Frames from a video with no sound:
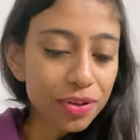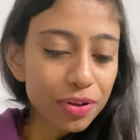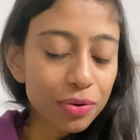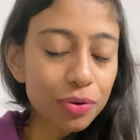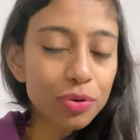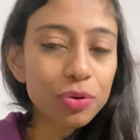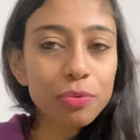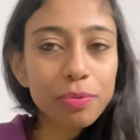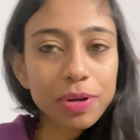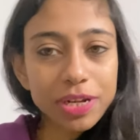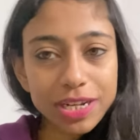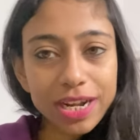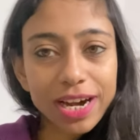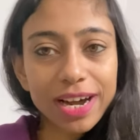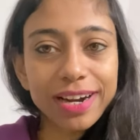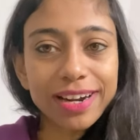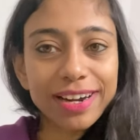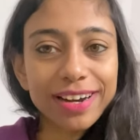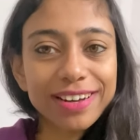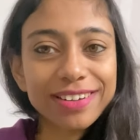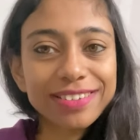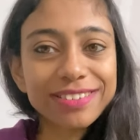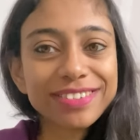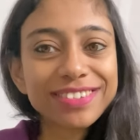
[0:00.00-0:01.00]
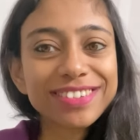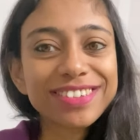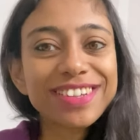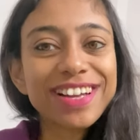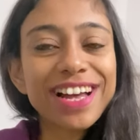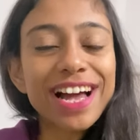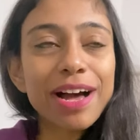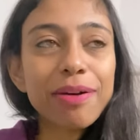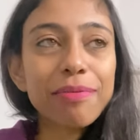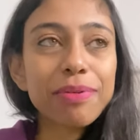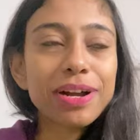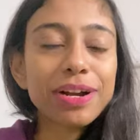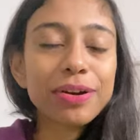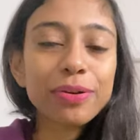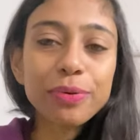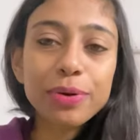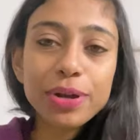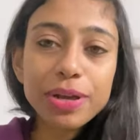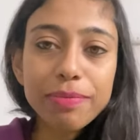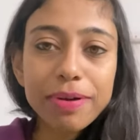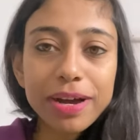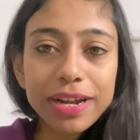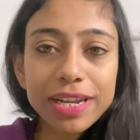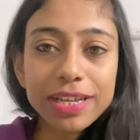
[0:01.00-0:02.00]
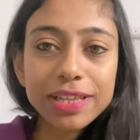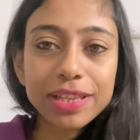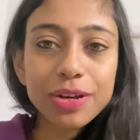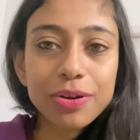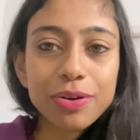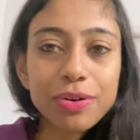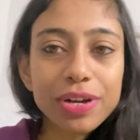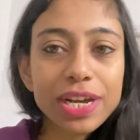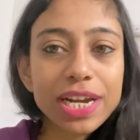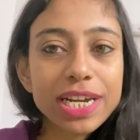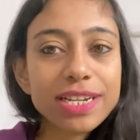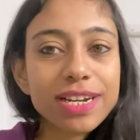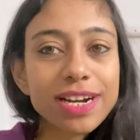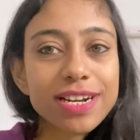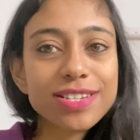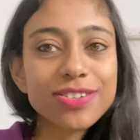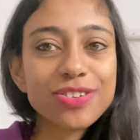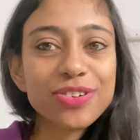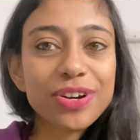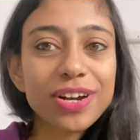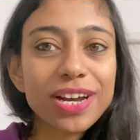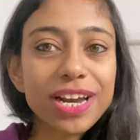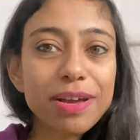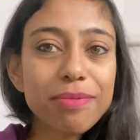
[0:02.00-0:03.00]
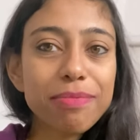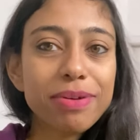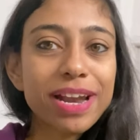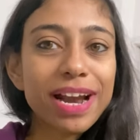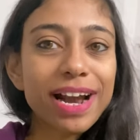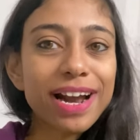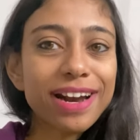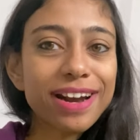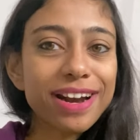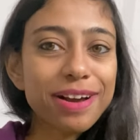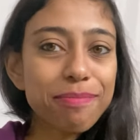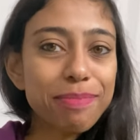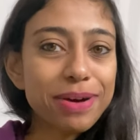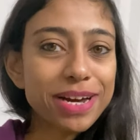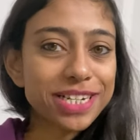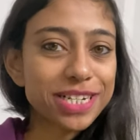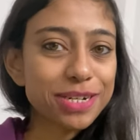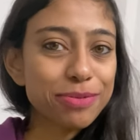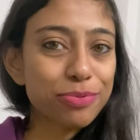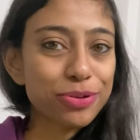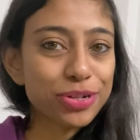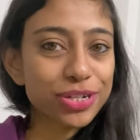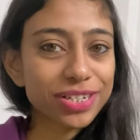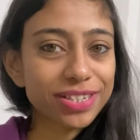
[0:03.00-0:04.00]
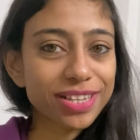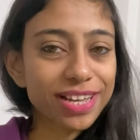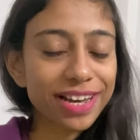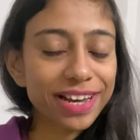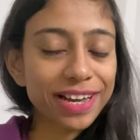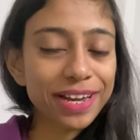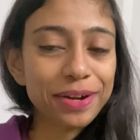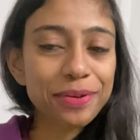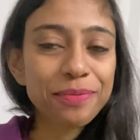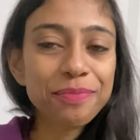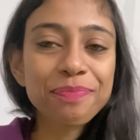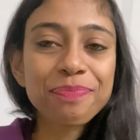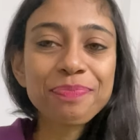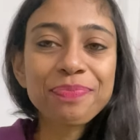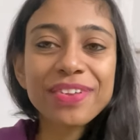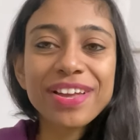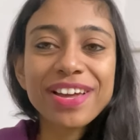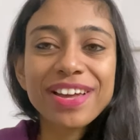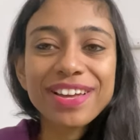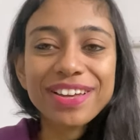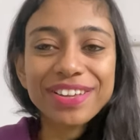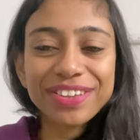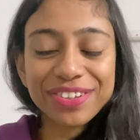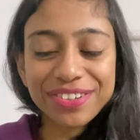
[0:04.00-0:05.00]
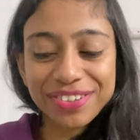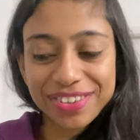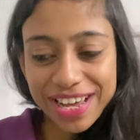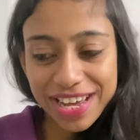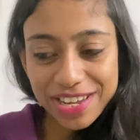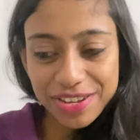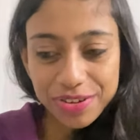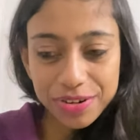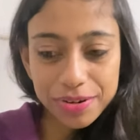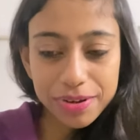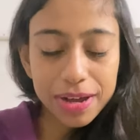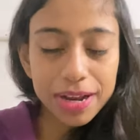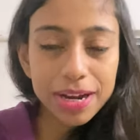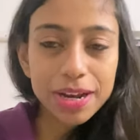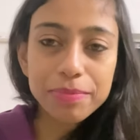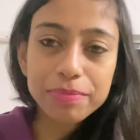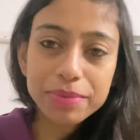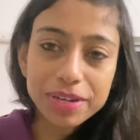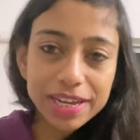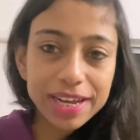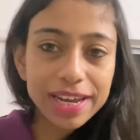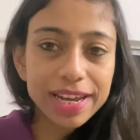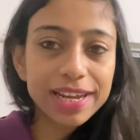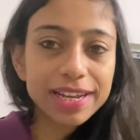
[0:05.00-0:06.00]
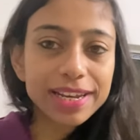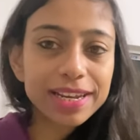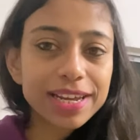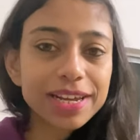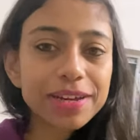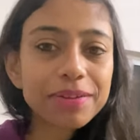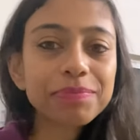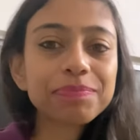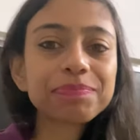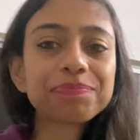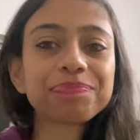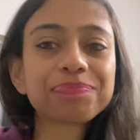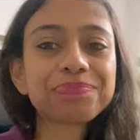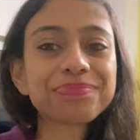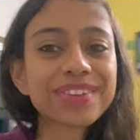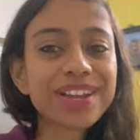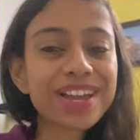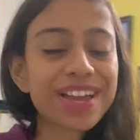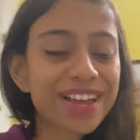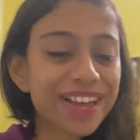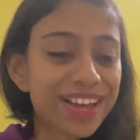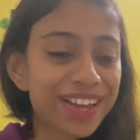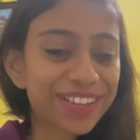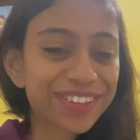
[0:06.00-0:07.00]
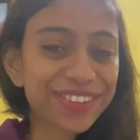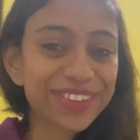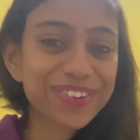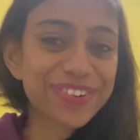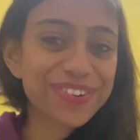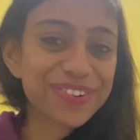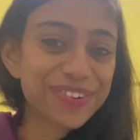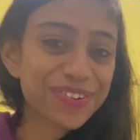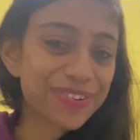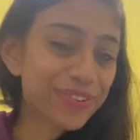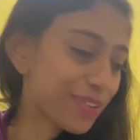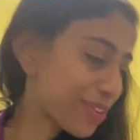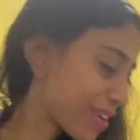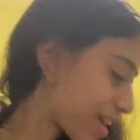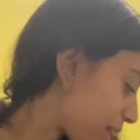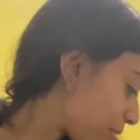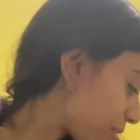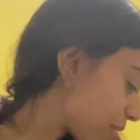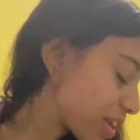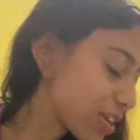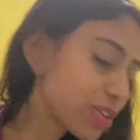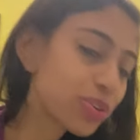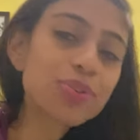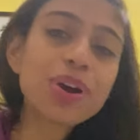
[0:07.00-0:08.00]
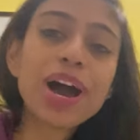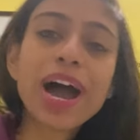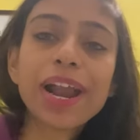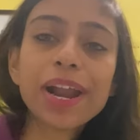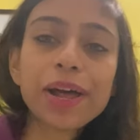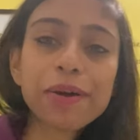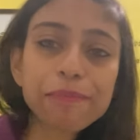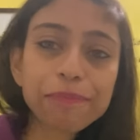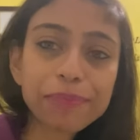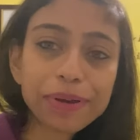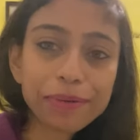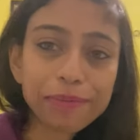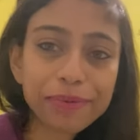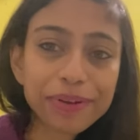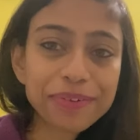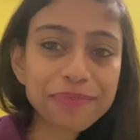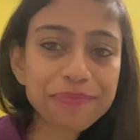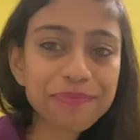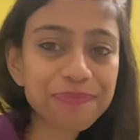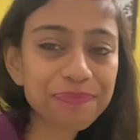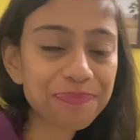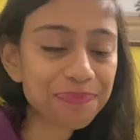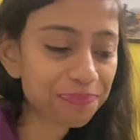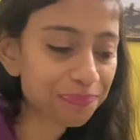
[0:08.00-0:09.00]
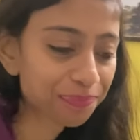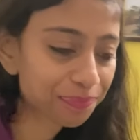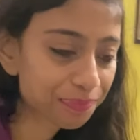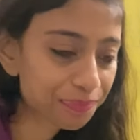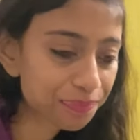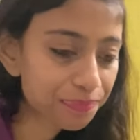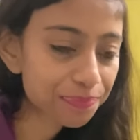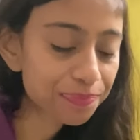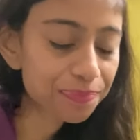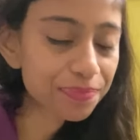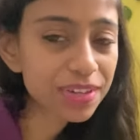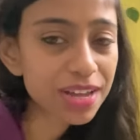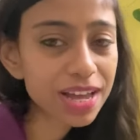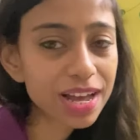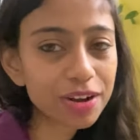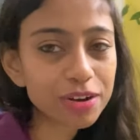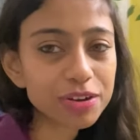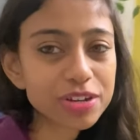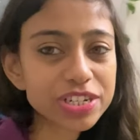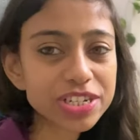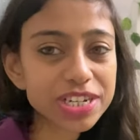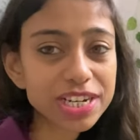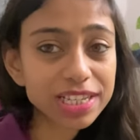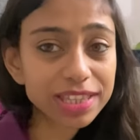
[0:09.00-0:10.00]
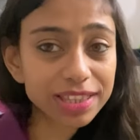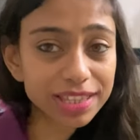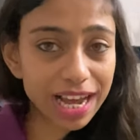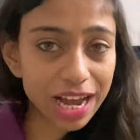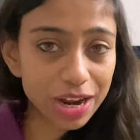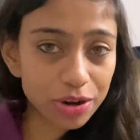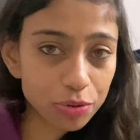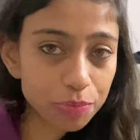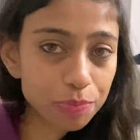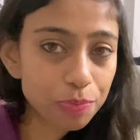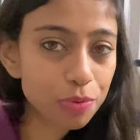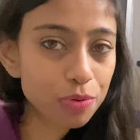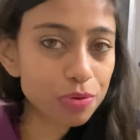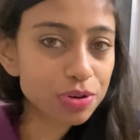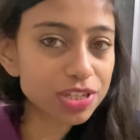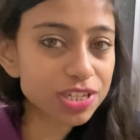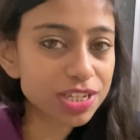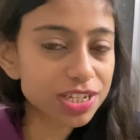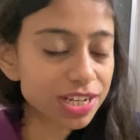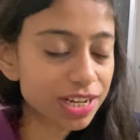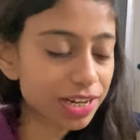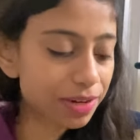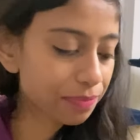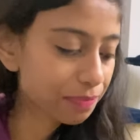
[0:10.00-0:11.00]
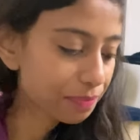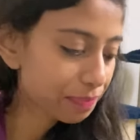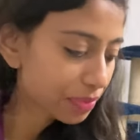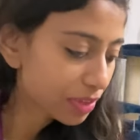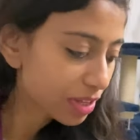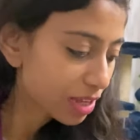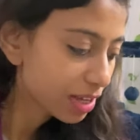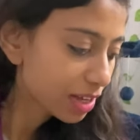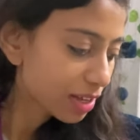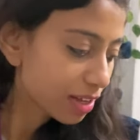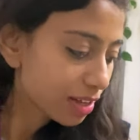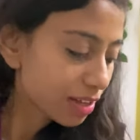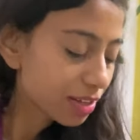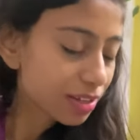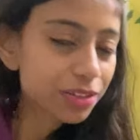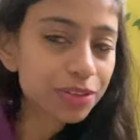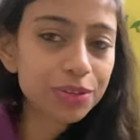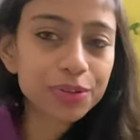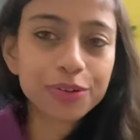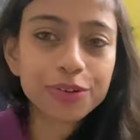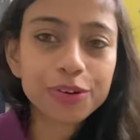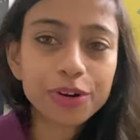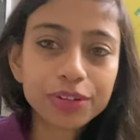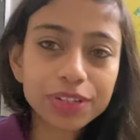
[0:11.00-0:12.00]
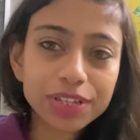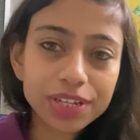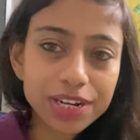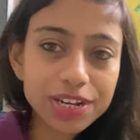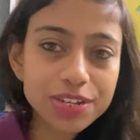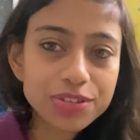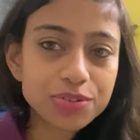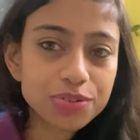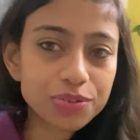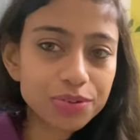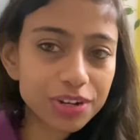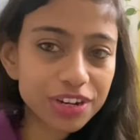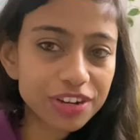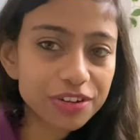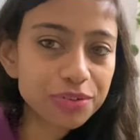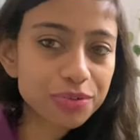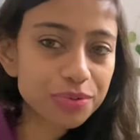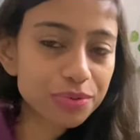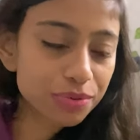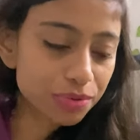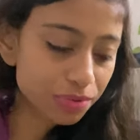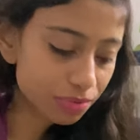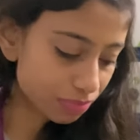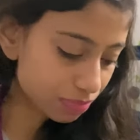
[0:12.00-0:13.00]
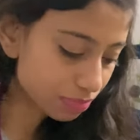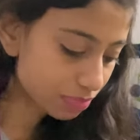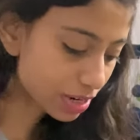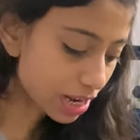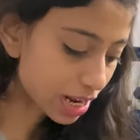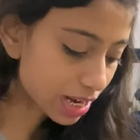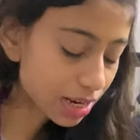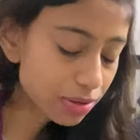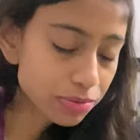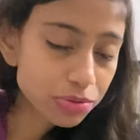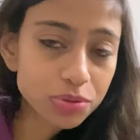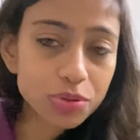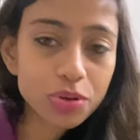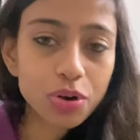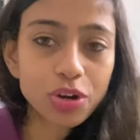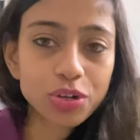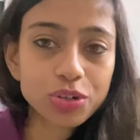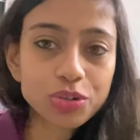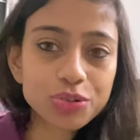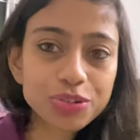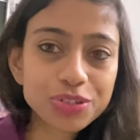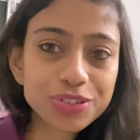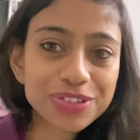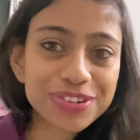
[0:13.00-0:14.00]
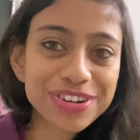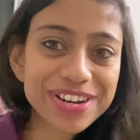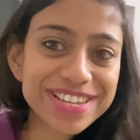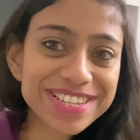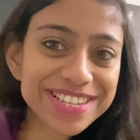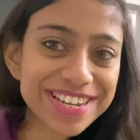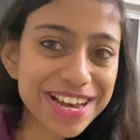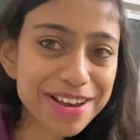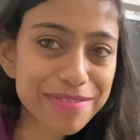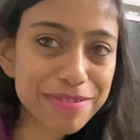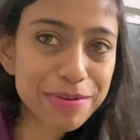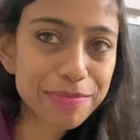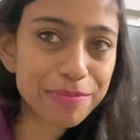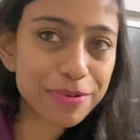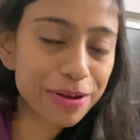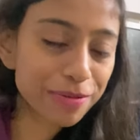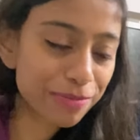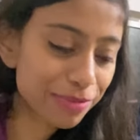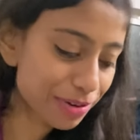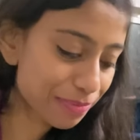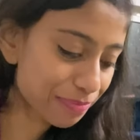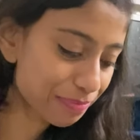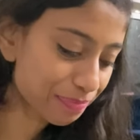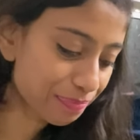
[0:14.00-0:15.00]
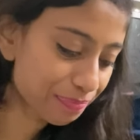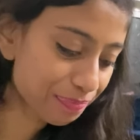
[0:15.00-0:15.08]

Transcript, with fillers: খুবই ঠান্ডা আমার ওই বাড়িতেও হিটার জ্বললেই বিড়ালেরা পাশে বসে থাকে তো তাই জন্য ভাবলাম নিয়েই নিই তো ওরাও একটু আরাম পাবে এখন শীতটা আরও পড়ছে তো কদিনের জন্য একটু নালে যদি অসুস্থ হয়ে যায় আবার প্রবলেম